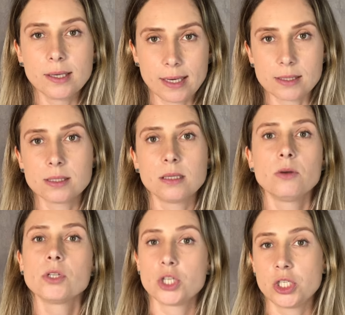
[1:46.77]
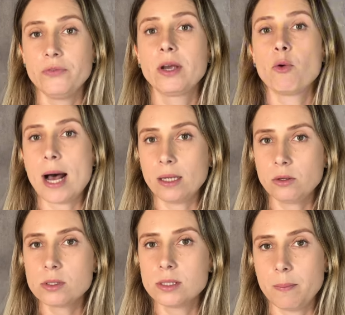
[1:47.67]
graças a Deus, eu já tive
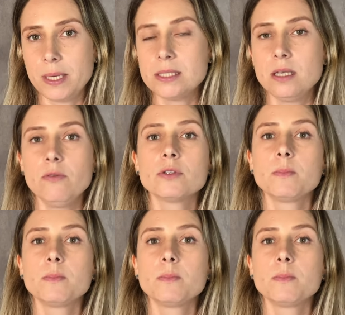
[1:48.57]
quadros depressivos,